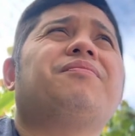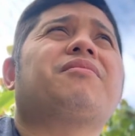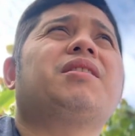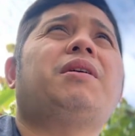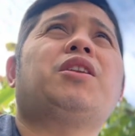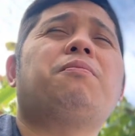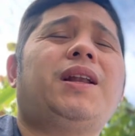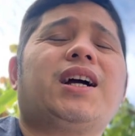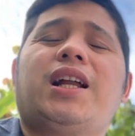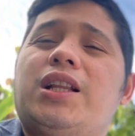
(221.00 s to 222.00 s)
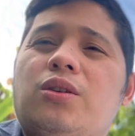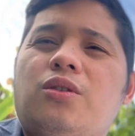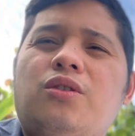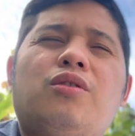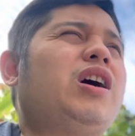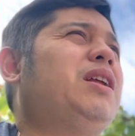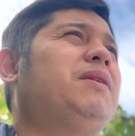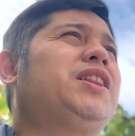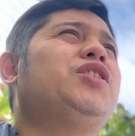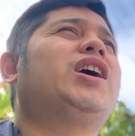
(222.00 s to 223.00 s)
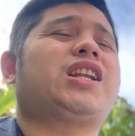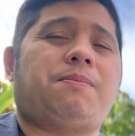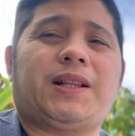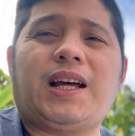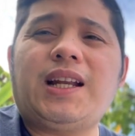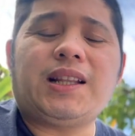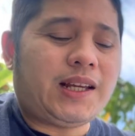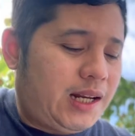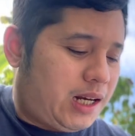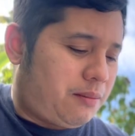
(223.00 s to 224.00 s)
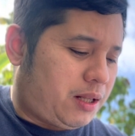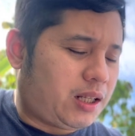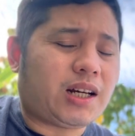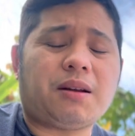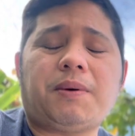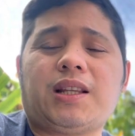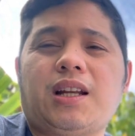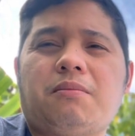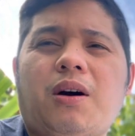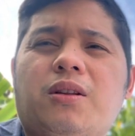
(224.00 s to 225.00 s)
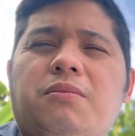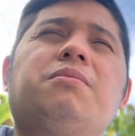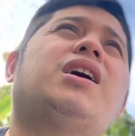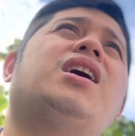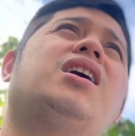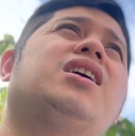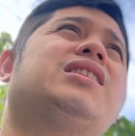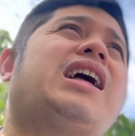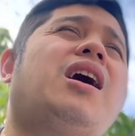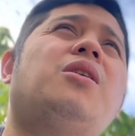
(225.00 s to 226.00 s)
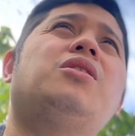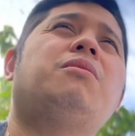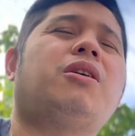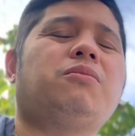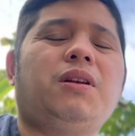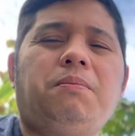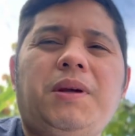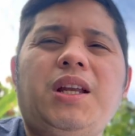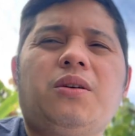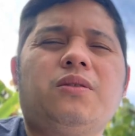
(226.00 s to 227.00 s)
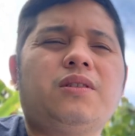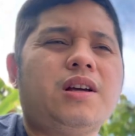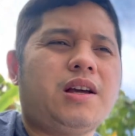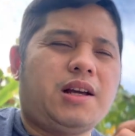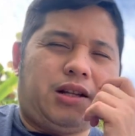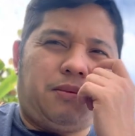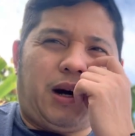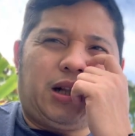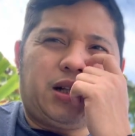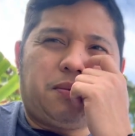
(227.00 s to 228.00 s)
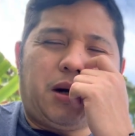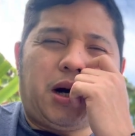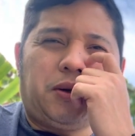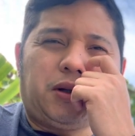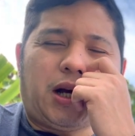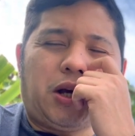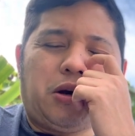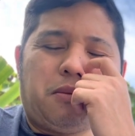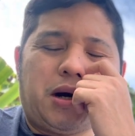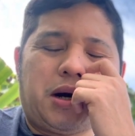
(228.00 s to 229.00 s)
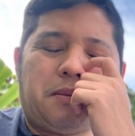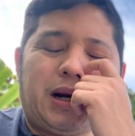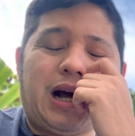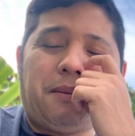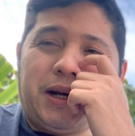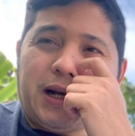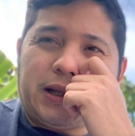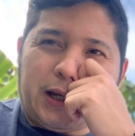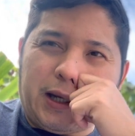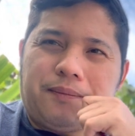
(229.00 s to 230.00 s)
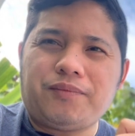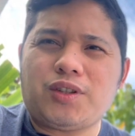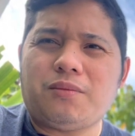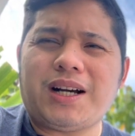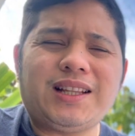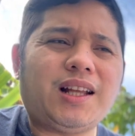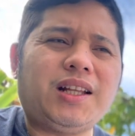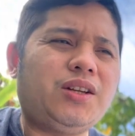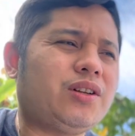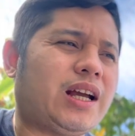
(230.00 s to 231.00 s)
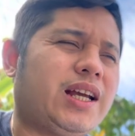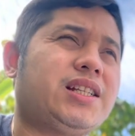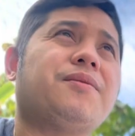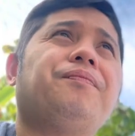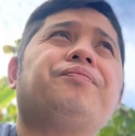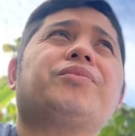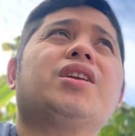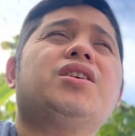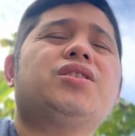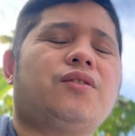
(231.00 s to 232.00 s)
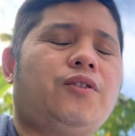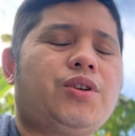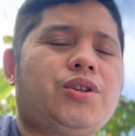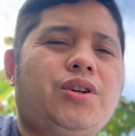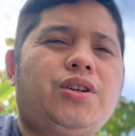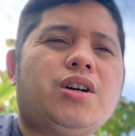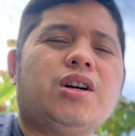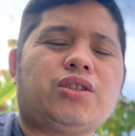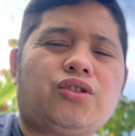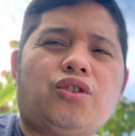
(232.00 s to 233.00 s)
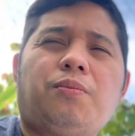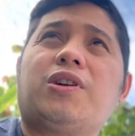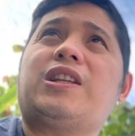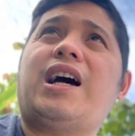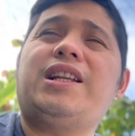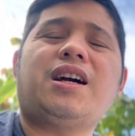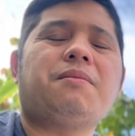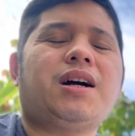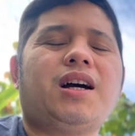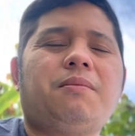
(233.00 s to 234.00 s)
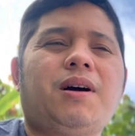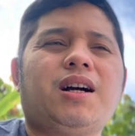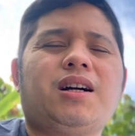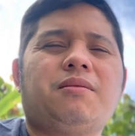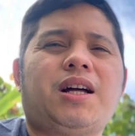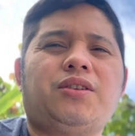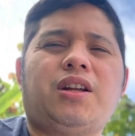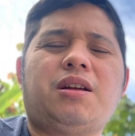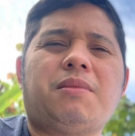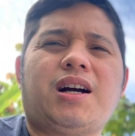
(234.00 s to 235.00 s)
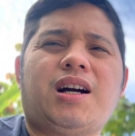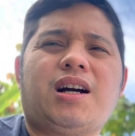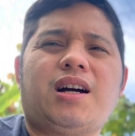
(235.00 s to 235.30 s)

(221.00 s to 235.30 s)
Mayroon palang ganito, alam natin yung karapatan natin, alam natin karapatan ng bawat uh, tao, ng bawat Pilipino, 'di ba? At least maano tayo, ma malaman natin. So maganda din 'yun, guys So for sure, susuportahan ng mga ibang ano yan ng mga